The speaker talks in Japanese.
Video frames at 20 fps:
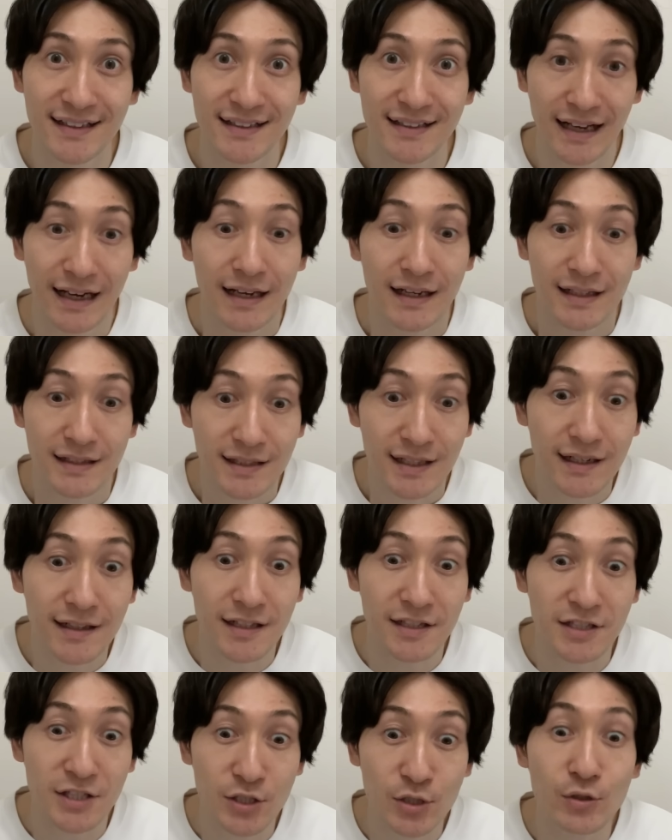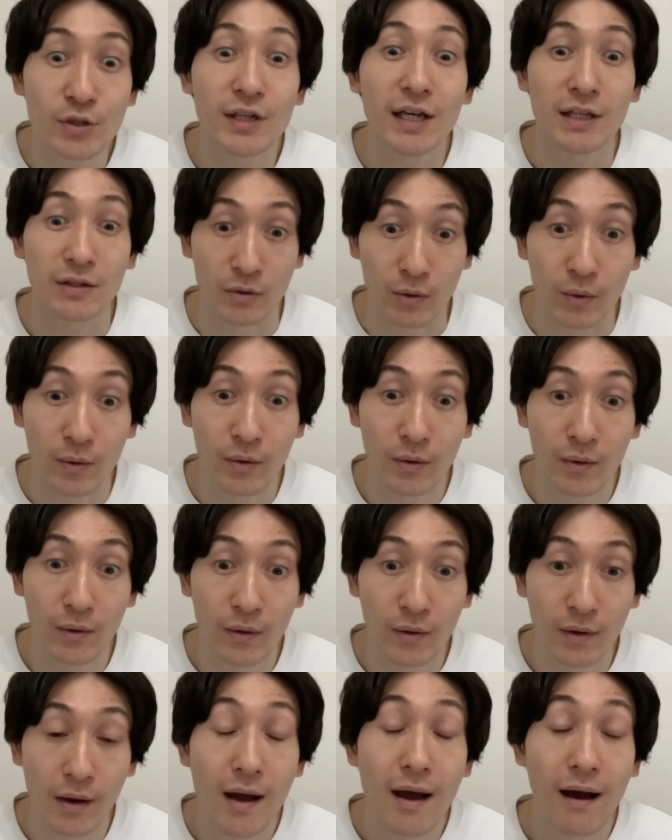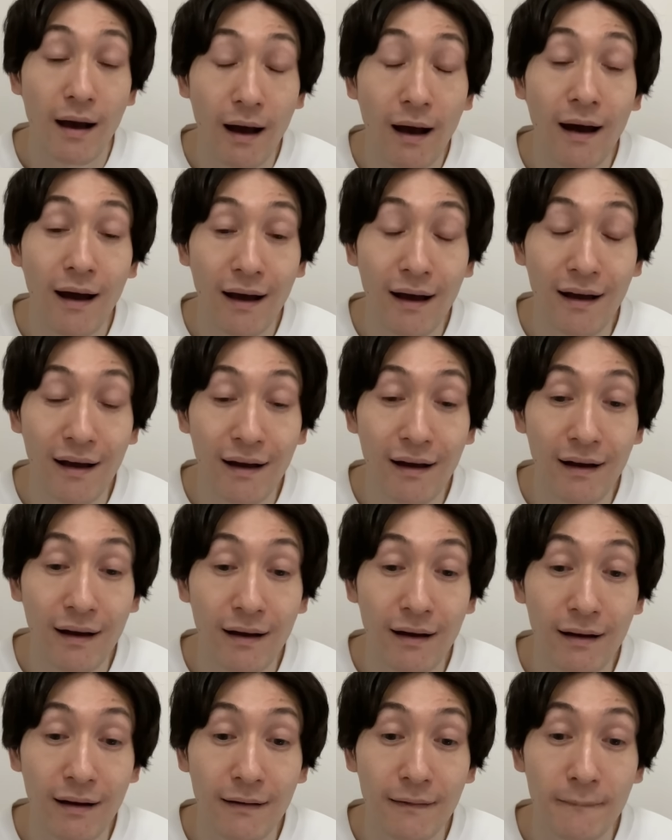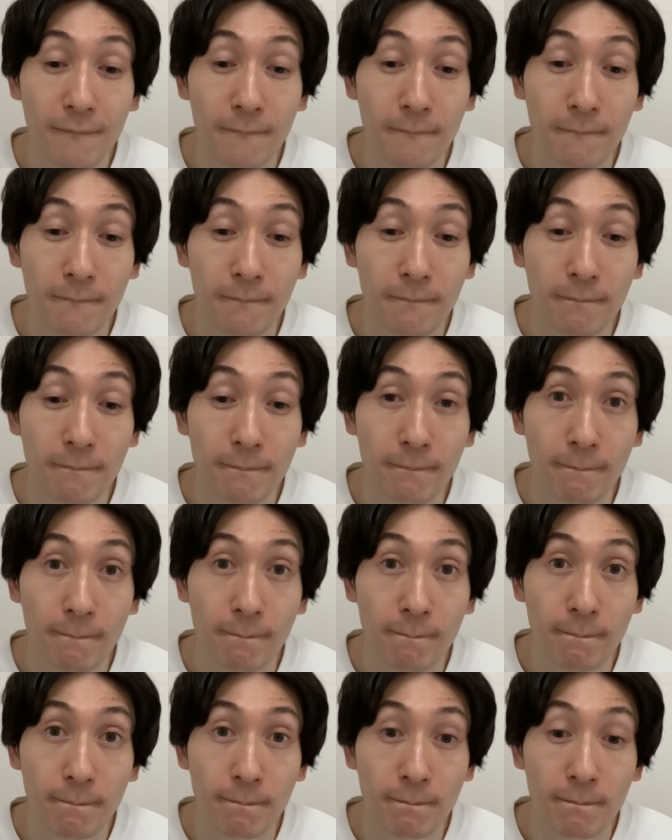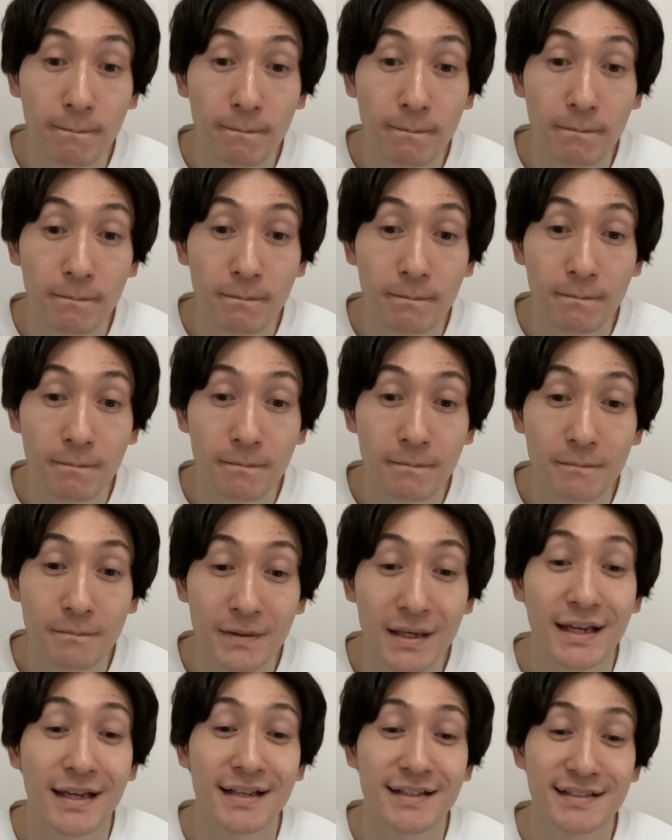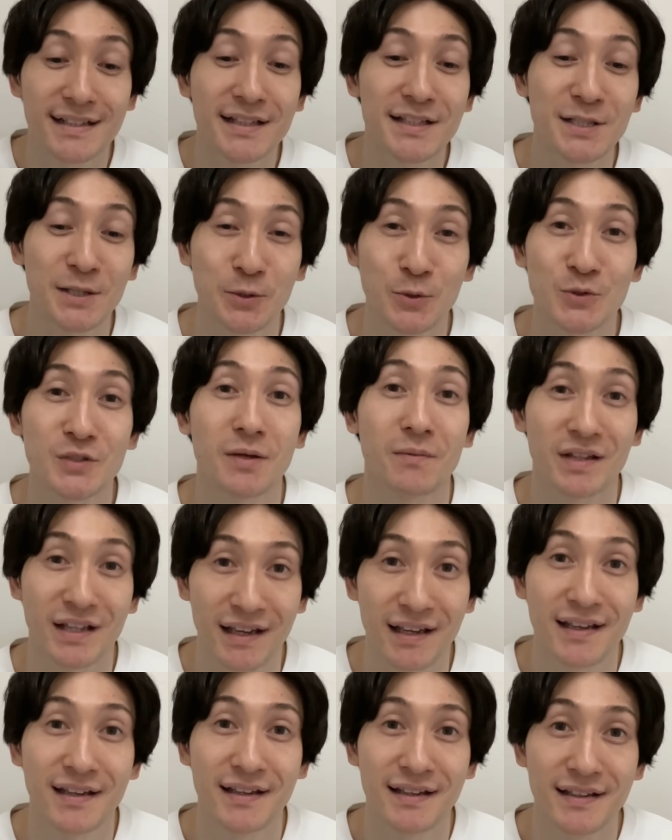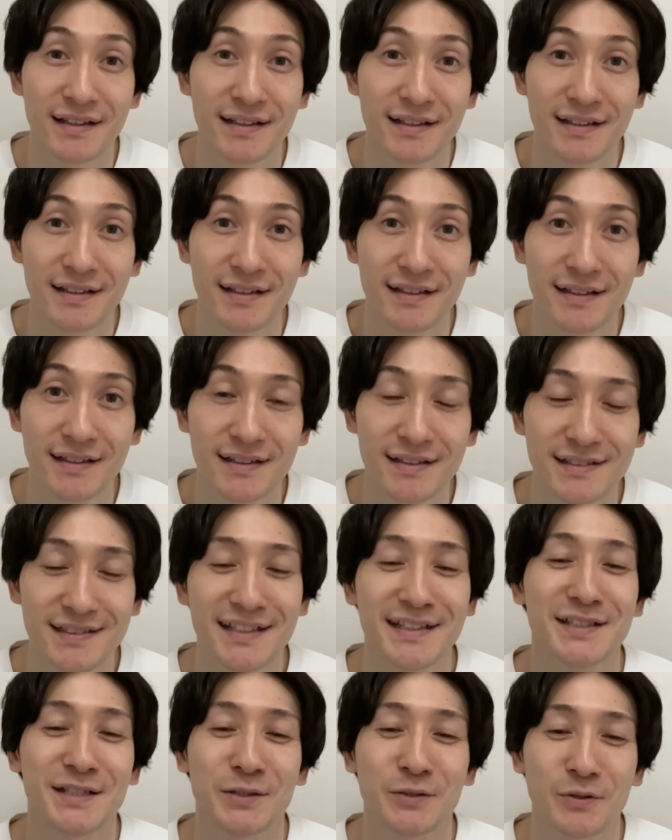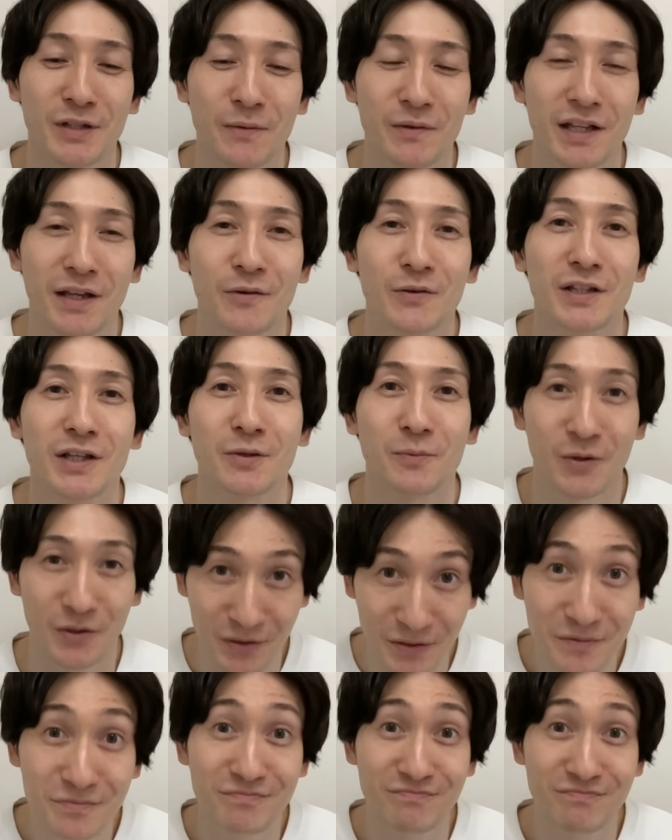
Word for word: あ、サラダ2種類あんのあー。サナちゃんどっち食べたいサナちゃんの食べたい方頼もう。